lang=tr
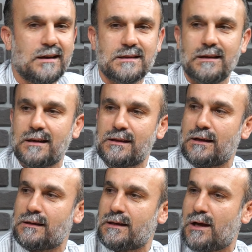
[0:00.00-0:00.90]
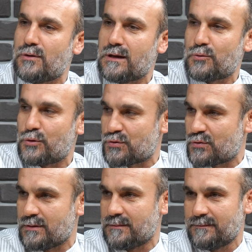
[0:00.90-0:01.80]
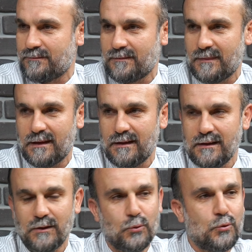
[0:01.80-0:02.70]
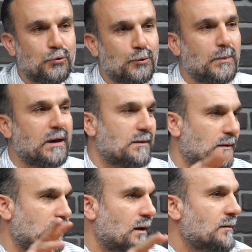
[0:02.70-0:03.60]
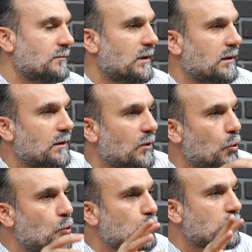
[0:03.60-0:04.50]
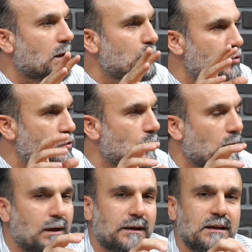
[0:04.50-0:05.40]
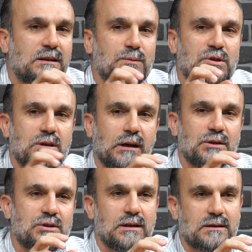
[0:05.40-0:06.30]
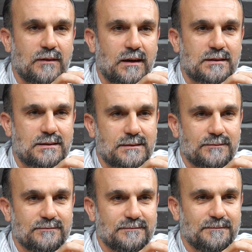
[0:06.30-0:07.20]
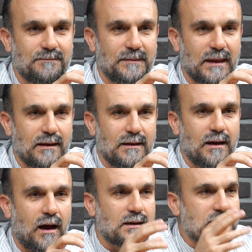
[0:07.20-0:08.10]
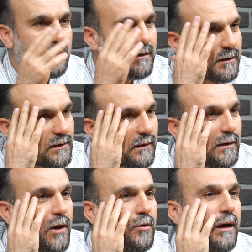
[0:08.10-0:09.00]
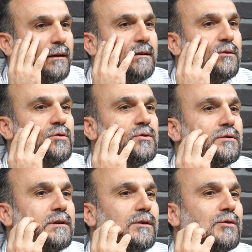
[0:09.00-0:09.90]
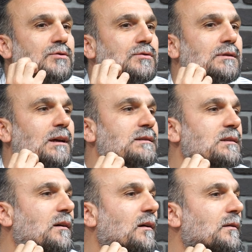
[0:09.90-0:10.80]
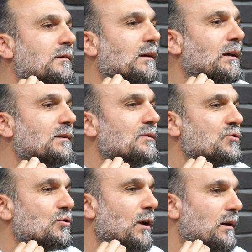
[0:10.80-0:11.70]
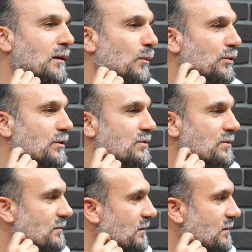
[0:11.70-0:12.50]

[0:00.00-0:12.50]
Hanzala radıyallahu an koştu. Uhud'un meydanına. Uhud'da Müslümanlar 70 tane şehit verdi. Hanzala radıyallahu anh'ın yüzünden, gözünden, sakalından sular damlıyordu.